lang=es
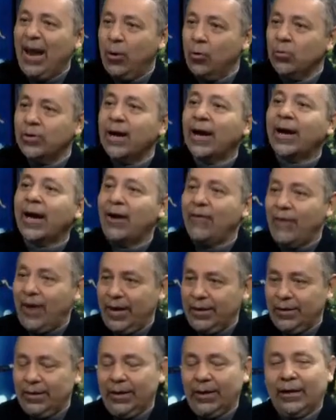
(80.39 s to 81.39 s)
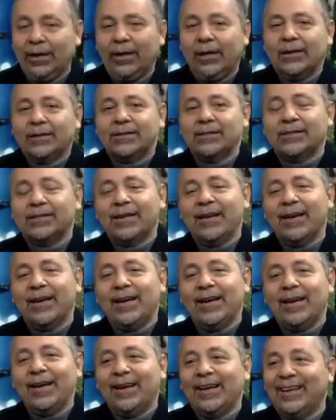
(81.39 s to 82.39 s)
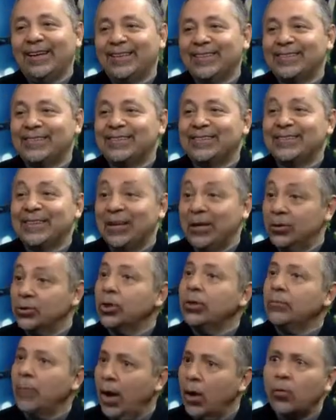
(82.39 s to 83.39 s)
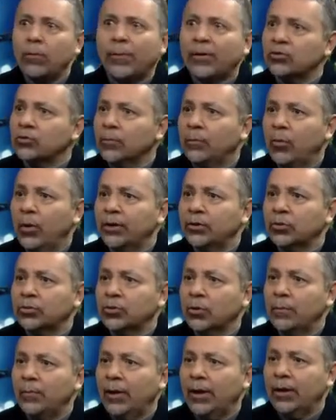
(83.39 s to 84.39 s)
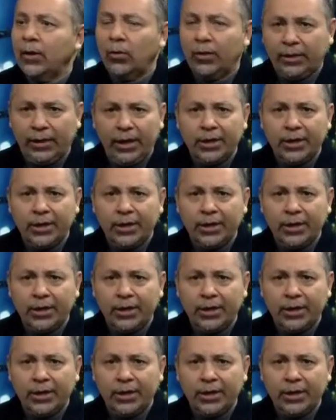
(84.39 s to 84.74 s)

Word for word: En eh, una cabaña. bajo presupuesto. ¿eh? Sí, sí, bajo presupuesto. Son películas.